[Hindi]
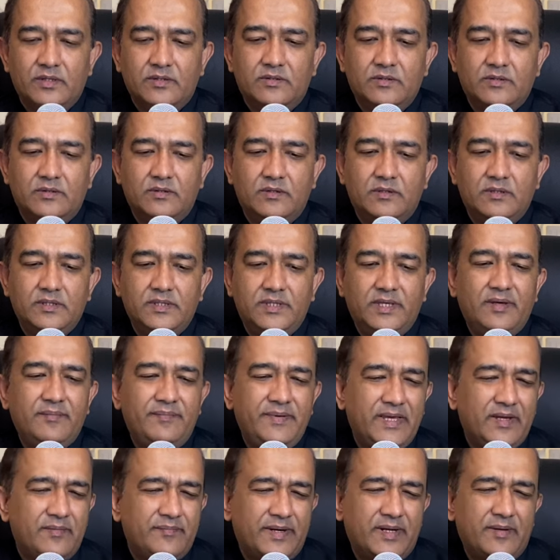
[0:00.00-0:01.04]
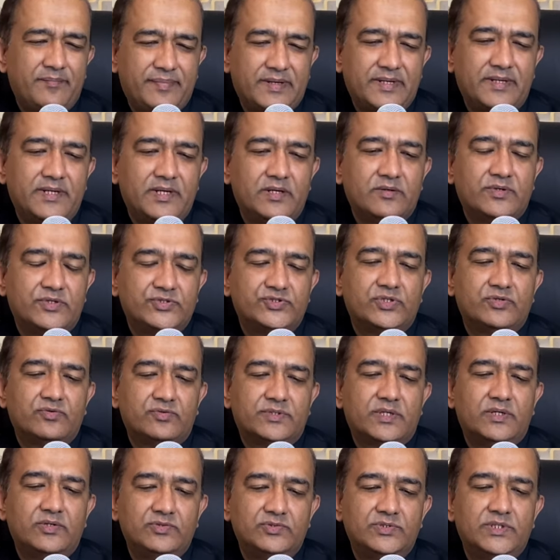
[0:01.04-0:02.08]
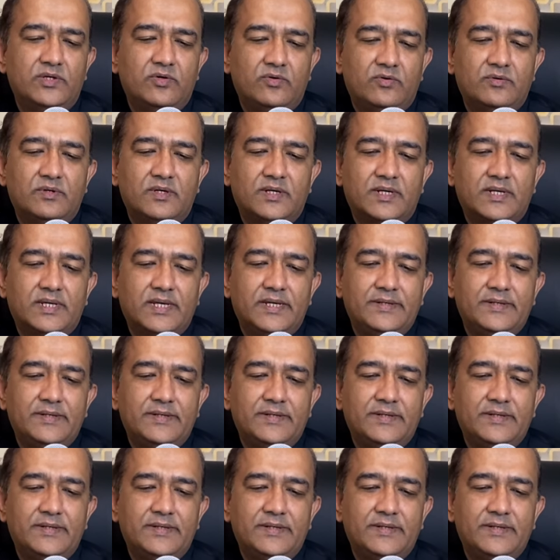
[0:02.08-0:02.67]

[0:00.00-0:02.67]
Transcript: तो ये भी एक बड़ा पर्टिनेंट क्वेश्चन होता है यूजली लोगों का